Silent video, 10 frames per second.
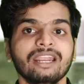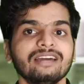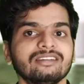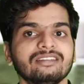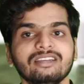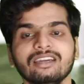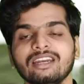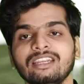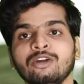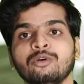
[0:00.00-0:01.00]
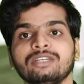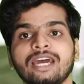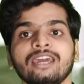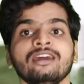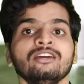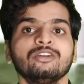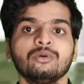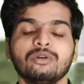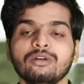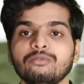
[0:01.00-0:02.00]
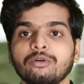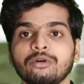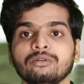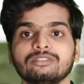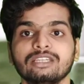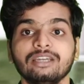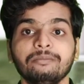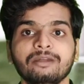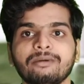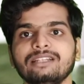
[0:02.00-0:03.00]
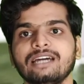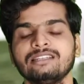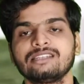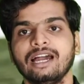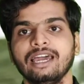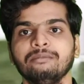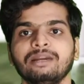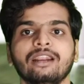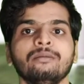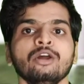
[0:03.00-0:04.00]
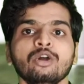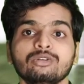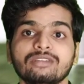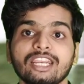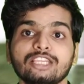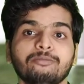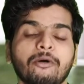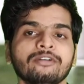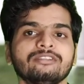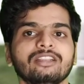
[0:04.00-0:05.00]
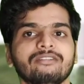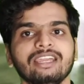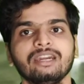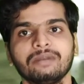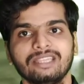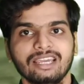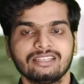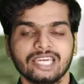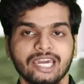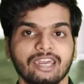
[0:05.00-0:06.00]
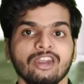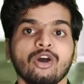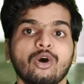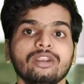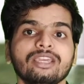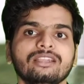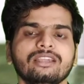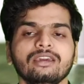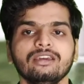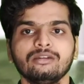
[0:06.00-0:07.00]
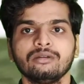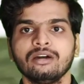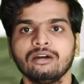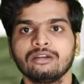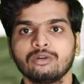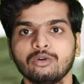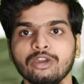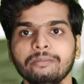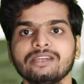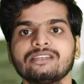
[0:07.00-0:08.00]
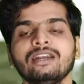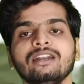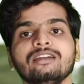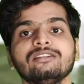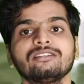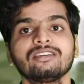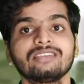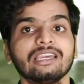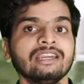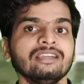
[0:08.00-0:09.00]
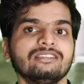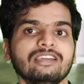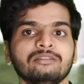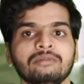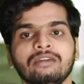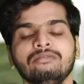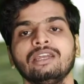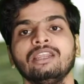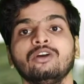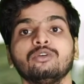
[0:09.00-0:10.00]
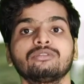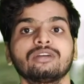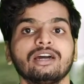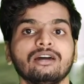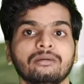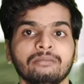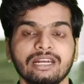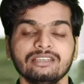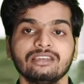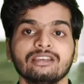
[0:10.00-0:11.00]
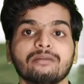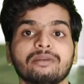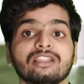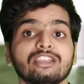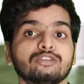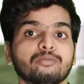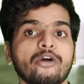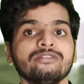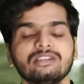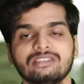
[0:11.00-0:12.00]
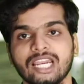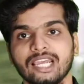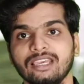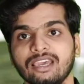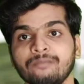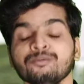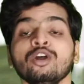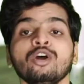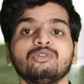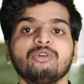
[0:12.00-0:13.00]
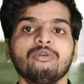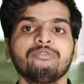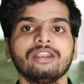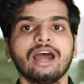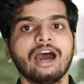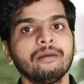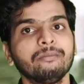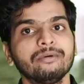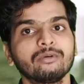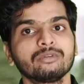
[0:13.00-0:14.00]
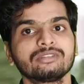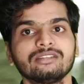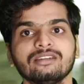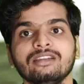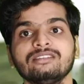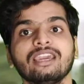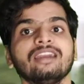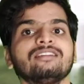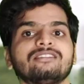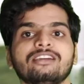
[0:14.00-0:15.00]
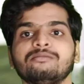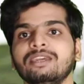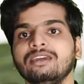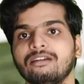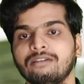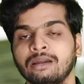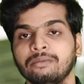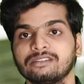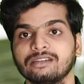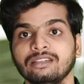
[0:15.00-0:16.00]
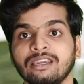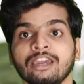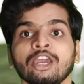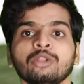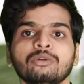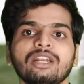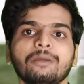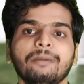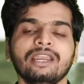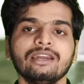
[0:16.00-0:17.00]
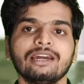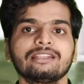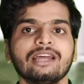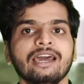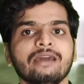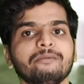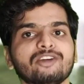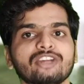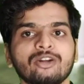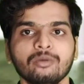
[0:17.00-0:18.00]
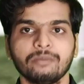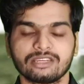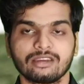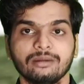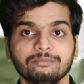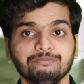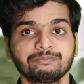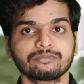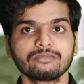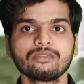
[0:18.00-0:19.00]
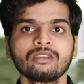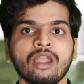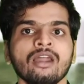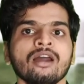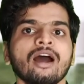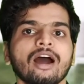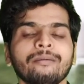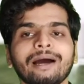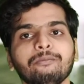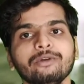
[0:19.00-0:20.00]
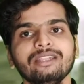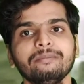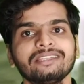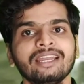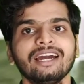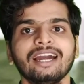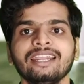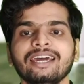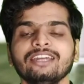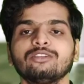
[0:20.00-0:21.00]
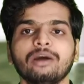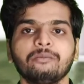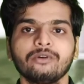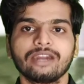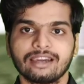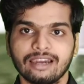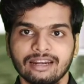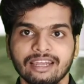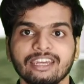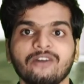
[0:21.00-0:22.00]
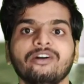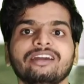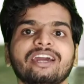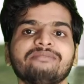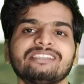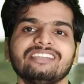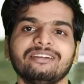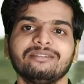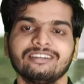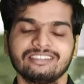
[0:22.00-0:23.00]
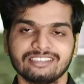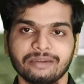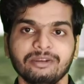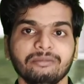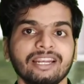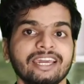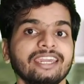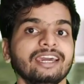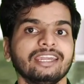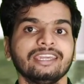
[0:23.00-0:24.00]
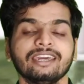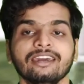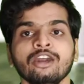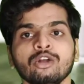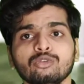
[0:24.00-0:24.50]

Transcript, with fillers: बिना सर्जरी के ठीक हो जाए क्योंकि वो ससेप्टिबल अच्छा है मतलब उसका रिस्पॉन्स दवाई के प्रति अच्छा है और यदि कोई पेशेंट है जिसकी सेकेंड स्टेज में एवियन है और उसका मेडिसिन के प्रति रिस्पॉन्स अच्छा नहीं है तो फिर आपको सर्जरी सेकेंड स्टेज में ही करवाना पड़ सकती है तो ये डिपेंड करता है पेशेंट टू पेशेंट अब आपको यदि पता लगाना है तो आपको क्या करना क्या होगा कि आप ससेप्टिबल हैं या नहीं है